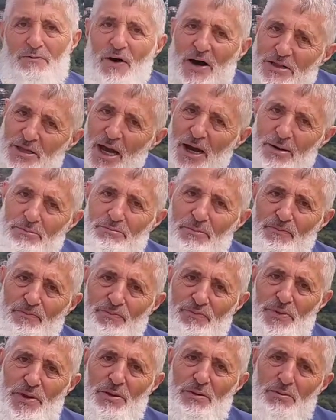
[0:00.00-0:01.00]
Vatan
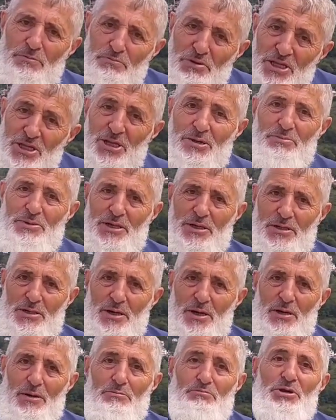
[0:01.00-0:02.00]
bizimdir.
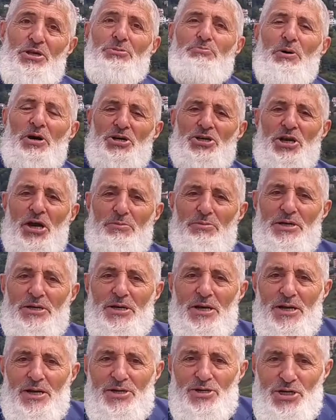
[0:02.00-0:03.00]
Biz başka bir
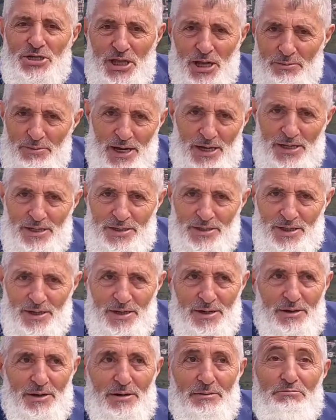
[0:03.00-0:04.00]
yere gidemeyiz.
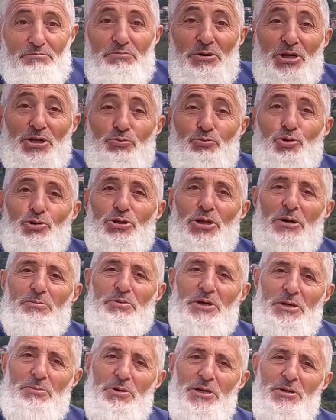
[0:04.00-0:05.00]
Biz
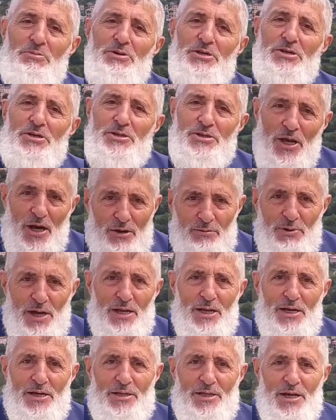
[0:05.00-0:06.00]
burada birbirimizi
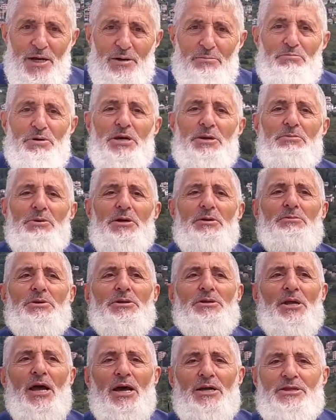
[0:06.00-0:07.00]
sevmeliyiz.
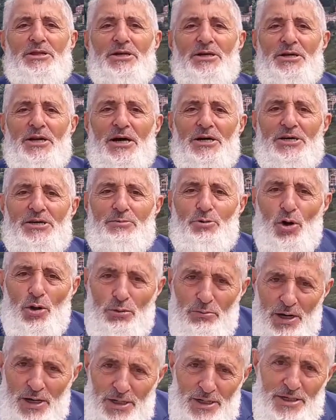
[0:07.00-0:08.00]
Birbirimizle et tırnak gibi
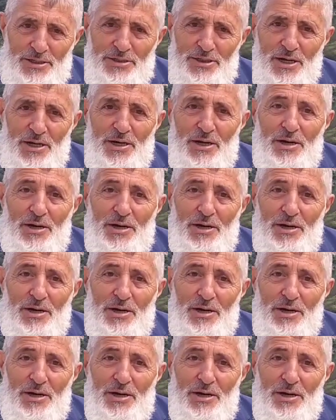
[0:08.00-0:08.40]
olmalıyız.